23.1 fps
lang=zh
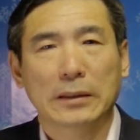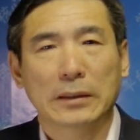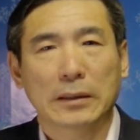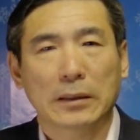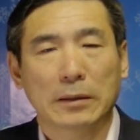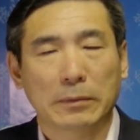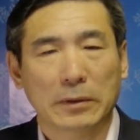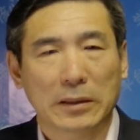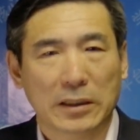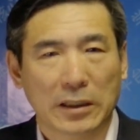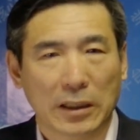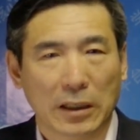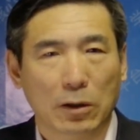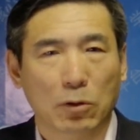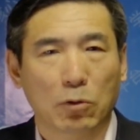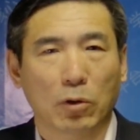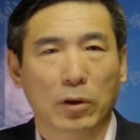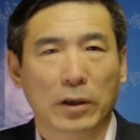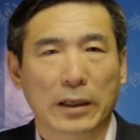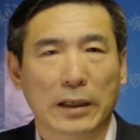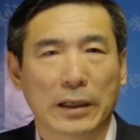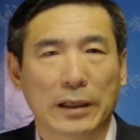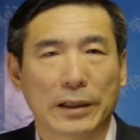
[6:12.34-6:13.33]
那么结
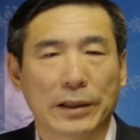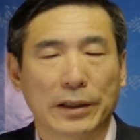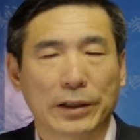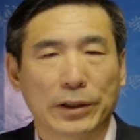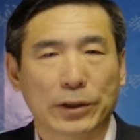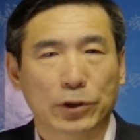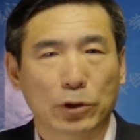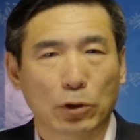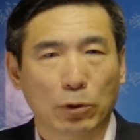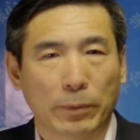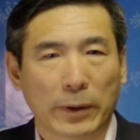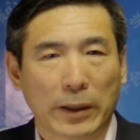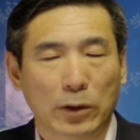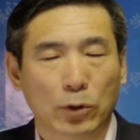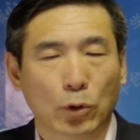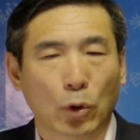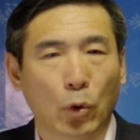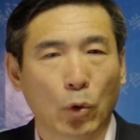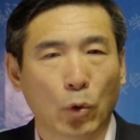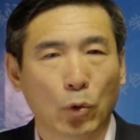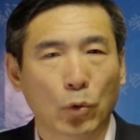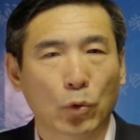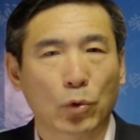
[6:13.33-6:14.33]
果呢，就被
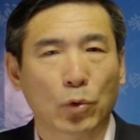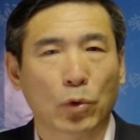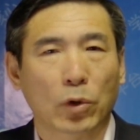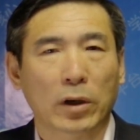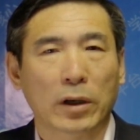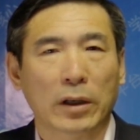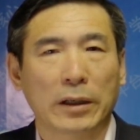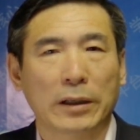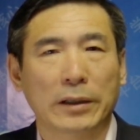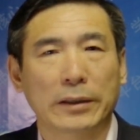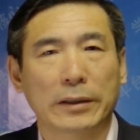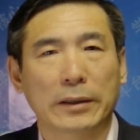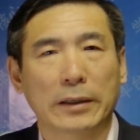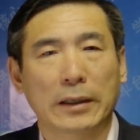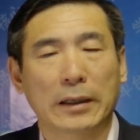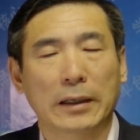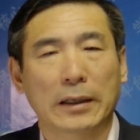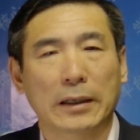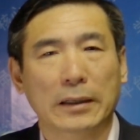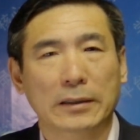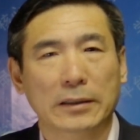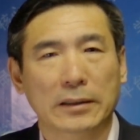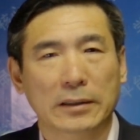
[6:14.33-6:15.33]
同桌的
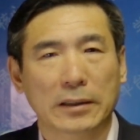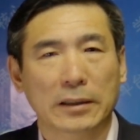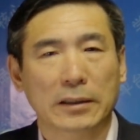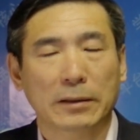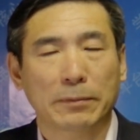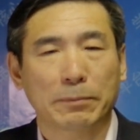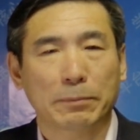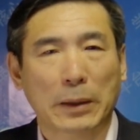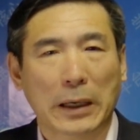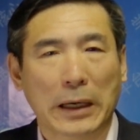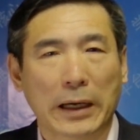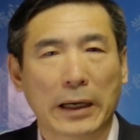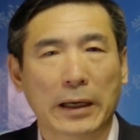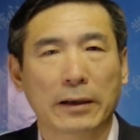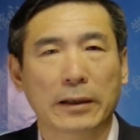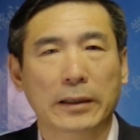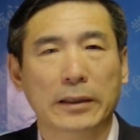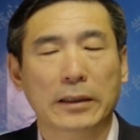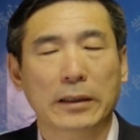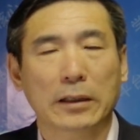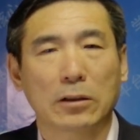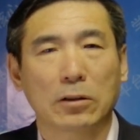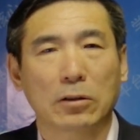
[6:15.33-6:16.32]
啊这些人拍
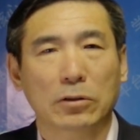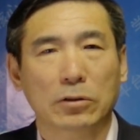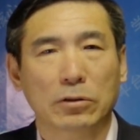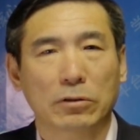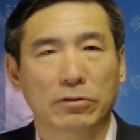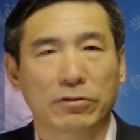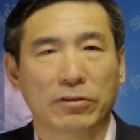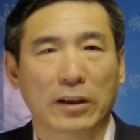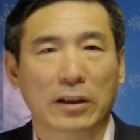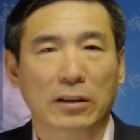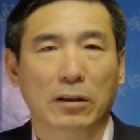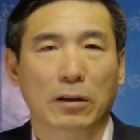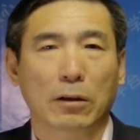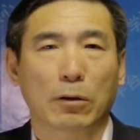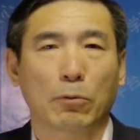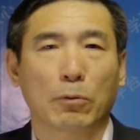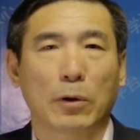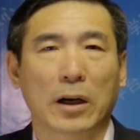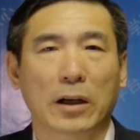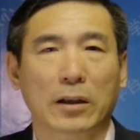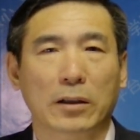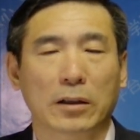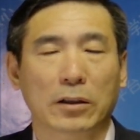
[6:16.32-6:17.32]
了以后，就放到了
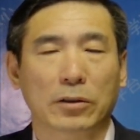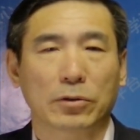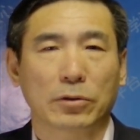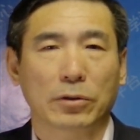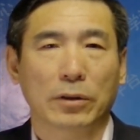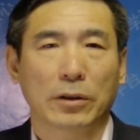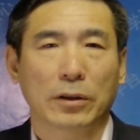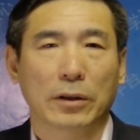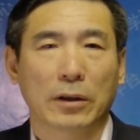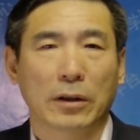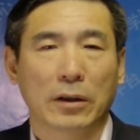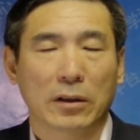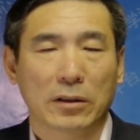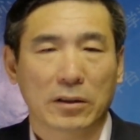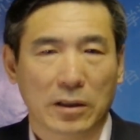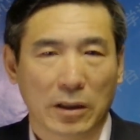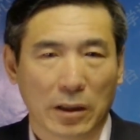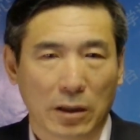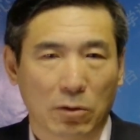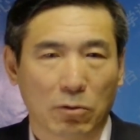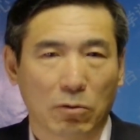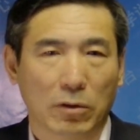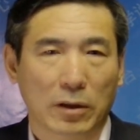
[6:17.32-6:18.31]
网上去。
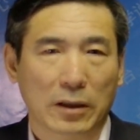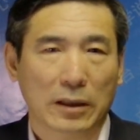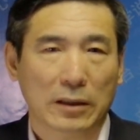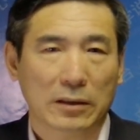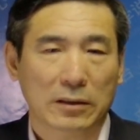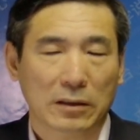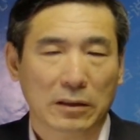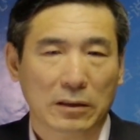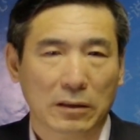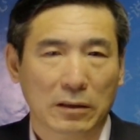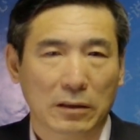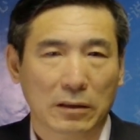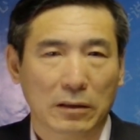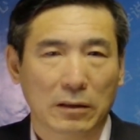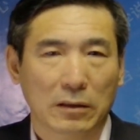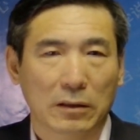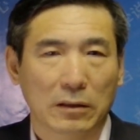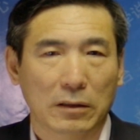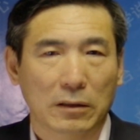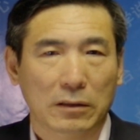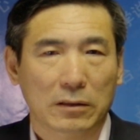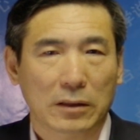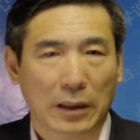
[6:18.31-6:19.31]
结果呢，这个
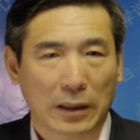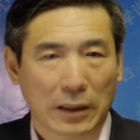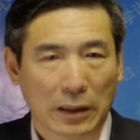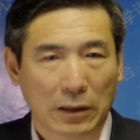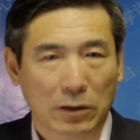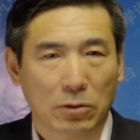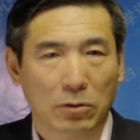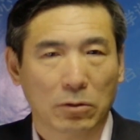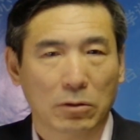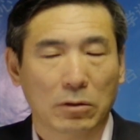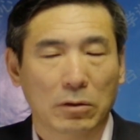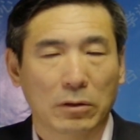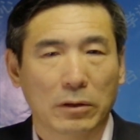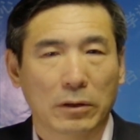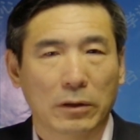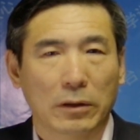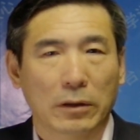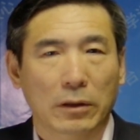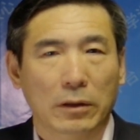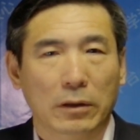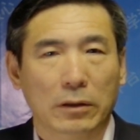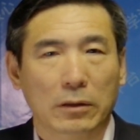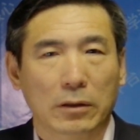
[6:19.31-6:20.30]
大家都
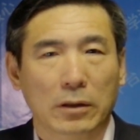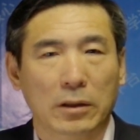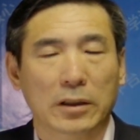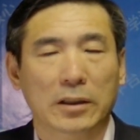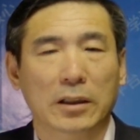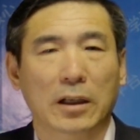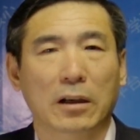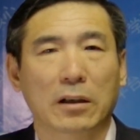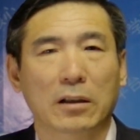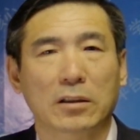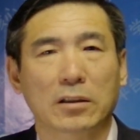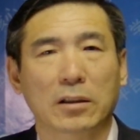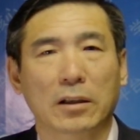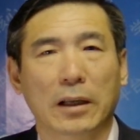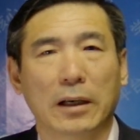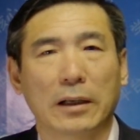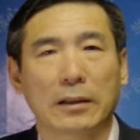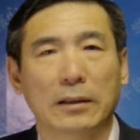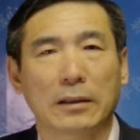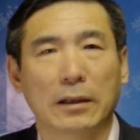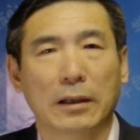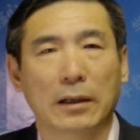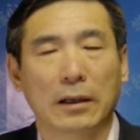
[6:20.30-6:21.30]
可想而知了
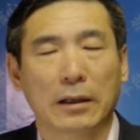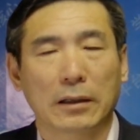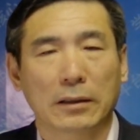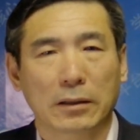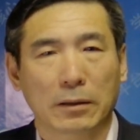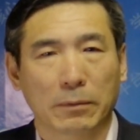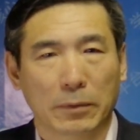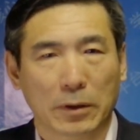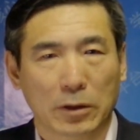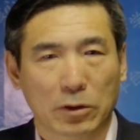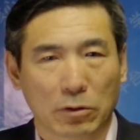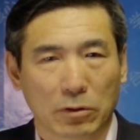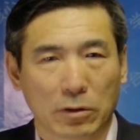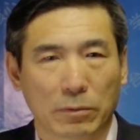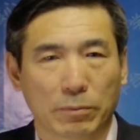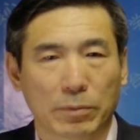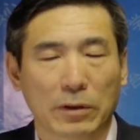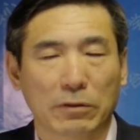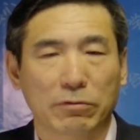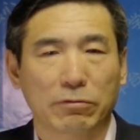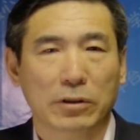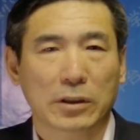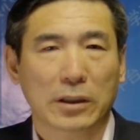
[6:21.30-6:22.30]
啊。那么就是
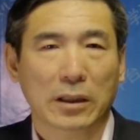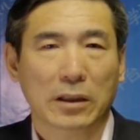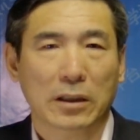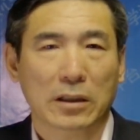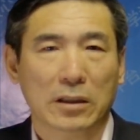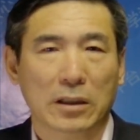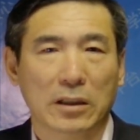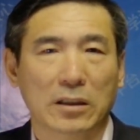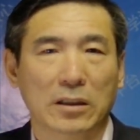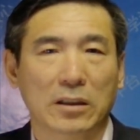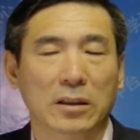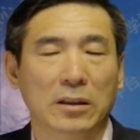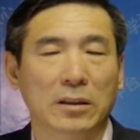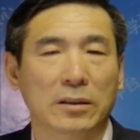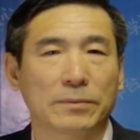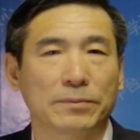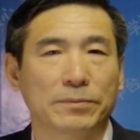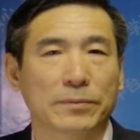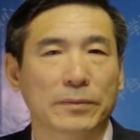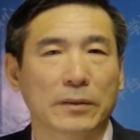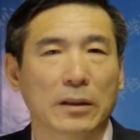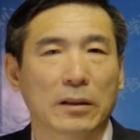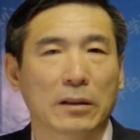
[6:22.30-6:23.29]
毕福剑的人生，
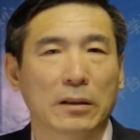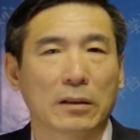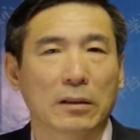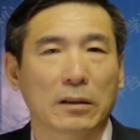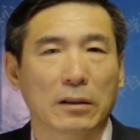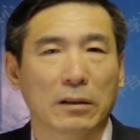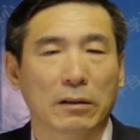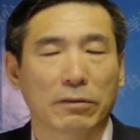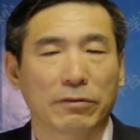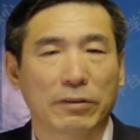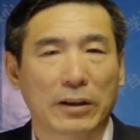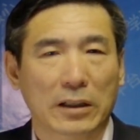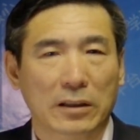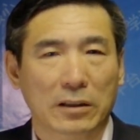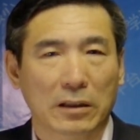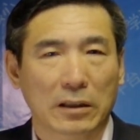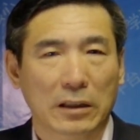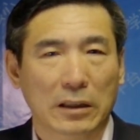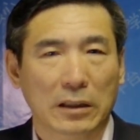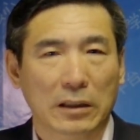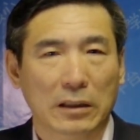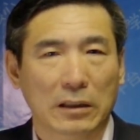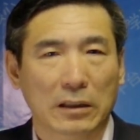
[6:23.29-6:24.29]
啊，发
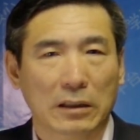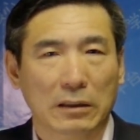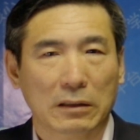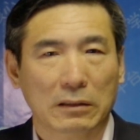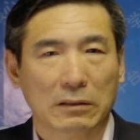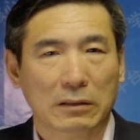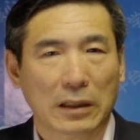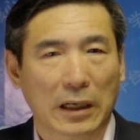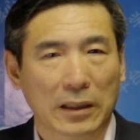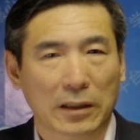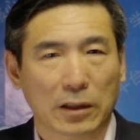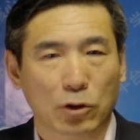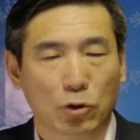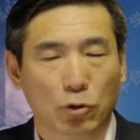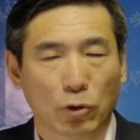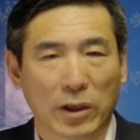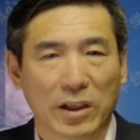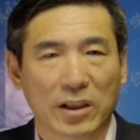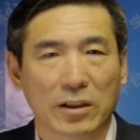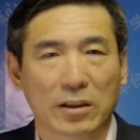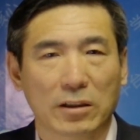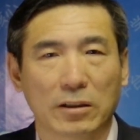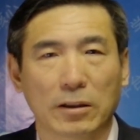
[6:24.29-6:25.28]
生了一个大的
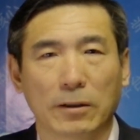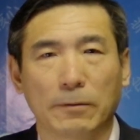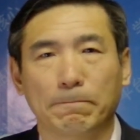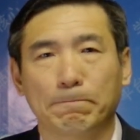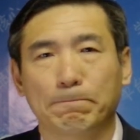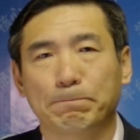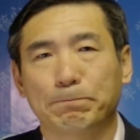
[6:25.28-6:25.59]
转折。